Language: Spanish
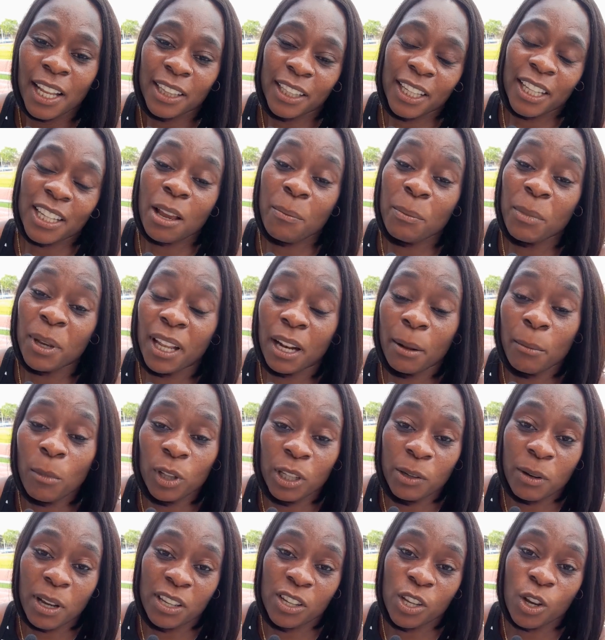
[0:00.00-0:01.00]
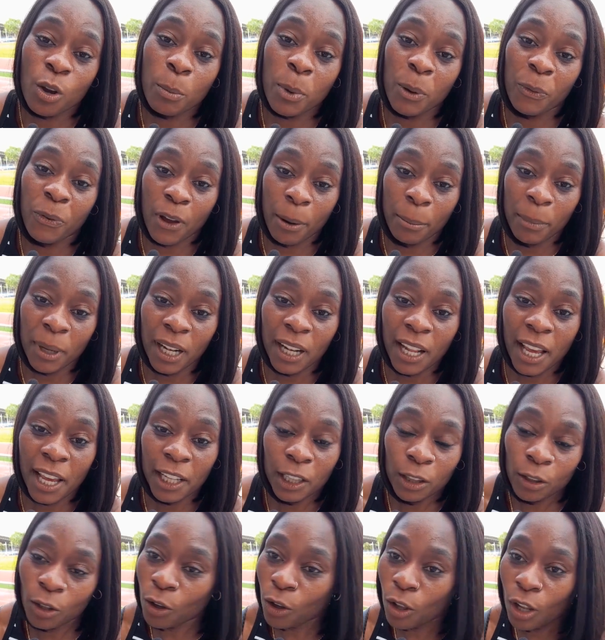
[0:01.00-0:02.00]
Ella es mi gran motivación, mi familia
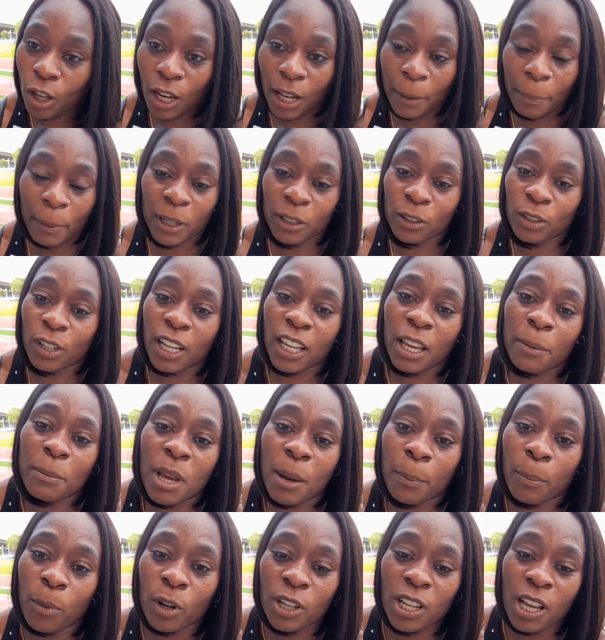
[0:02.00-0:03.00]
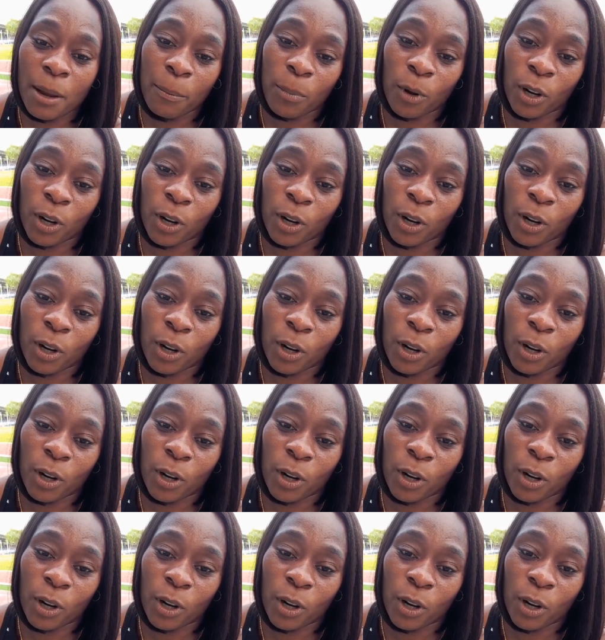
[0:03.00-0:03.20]
y todas las personas que me apoyan,